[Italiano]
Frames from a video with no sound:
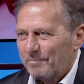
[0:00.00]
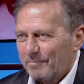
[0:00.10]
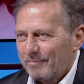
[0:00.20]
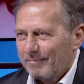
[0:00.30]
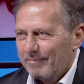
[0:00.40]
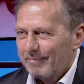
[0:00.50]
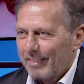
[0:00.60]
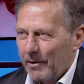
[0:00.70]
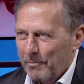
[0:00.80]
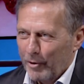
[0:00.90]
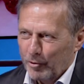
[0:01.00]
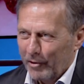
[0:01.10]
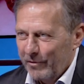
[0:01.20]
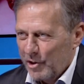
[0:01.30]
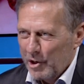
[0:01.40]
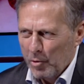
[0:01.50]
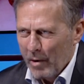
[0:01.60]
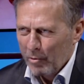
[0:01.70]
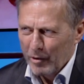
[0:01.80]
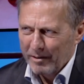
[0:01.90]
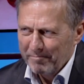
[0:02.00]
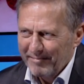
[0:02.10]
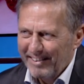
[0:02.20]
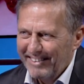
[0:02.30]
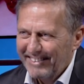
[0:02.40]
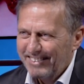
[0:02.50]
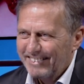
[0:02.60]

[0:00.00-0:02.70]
soprattutto nella tiroide sono più femminili rispetto,